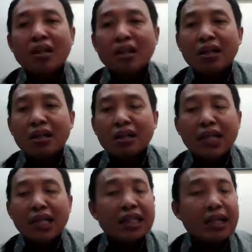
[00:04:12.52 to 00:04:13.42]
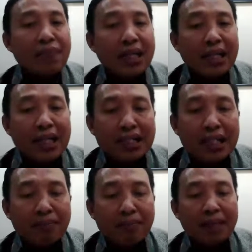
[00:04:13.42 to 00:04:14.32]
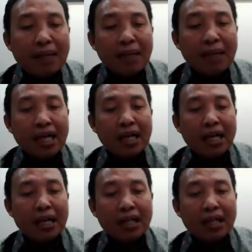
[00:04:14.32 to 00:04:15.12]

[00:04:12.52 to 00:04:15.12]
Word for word: E, saya ingin sampaikan yang pertama